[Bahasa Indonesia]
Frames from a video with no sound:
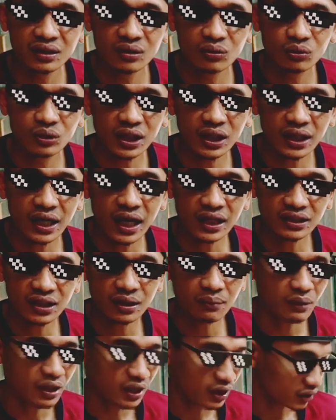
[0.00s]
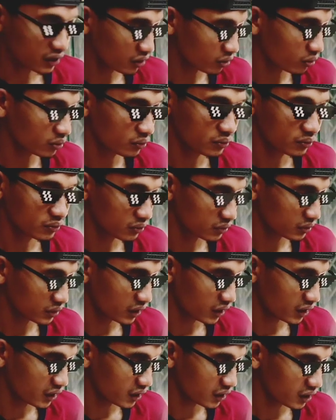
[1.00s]
udah kasar banget gitu loh.
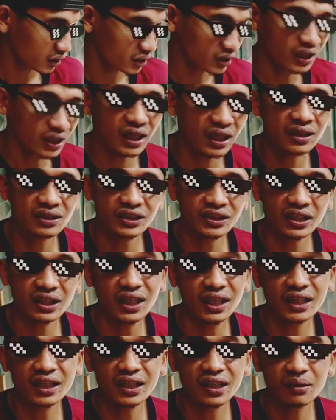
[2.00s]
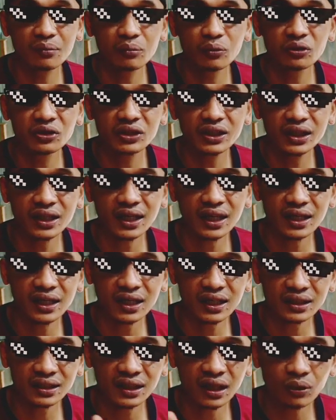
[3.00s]
Jadi kita cek lagi rambutnya
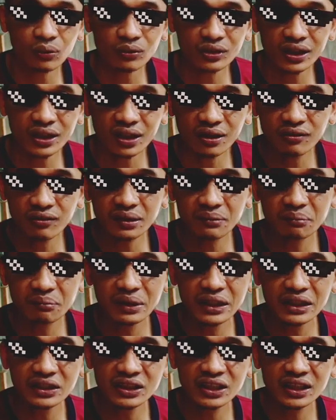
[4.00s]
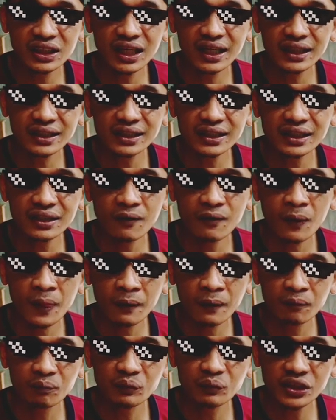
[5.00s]
karena takutnya kalau di bleaching lagi
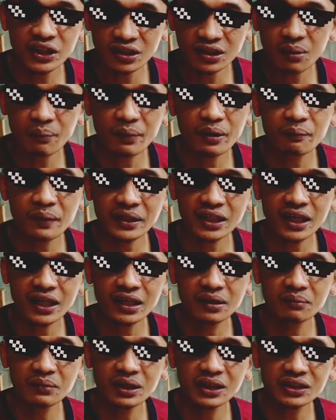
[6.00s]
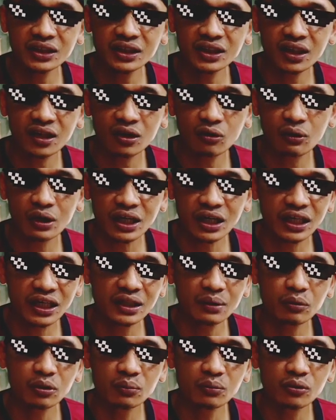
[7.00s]
bisa sampai empat kali bleaching kalau
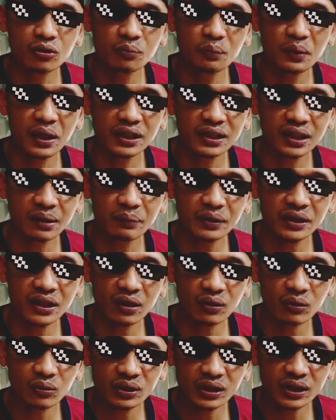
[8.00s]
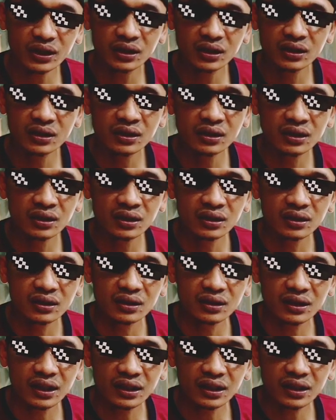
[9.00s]
warnanya belum berubah. Tapi takutnya
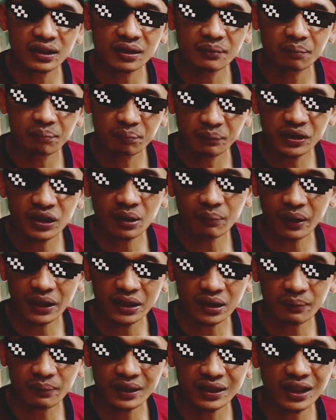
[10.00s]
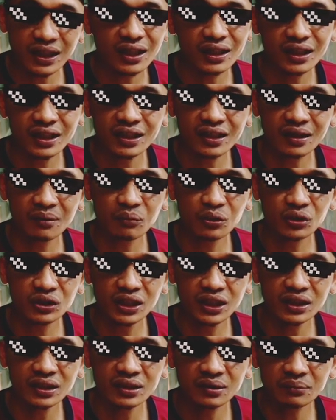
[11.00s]
nanti bisa patah-patah ya
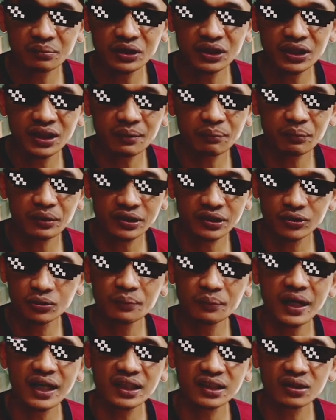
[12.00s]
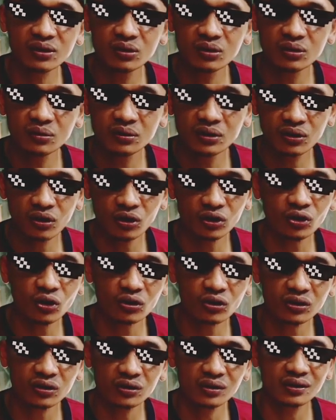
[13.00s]
rambutnya bisa percuma gitu loh
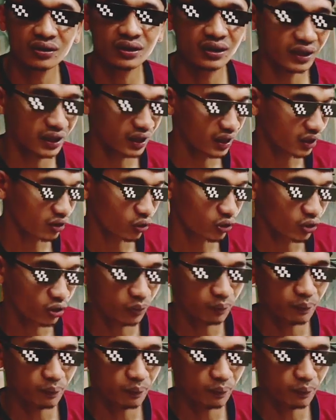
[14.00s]
rontok ya rontok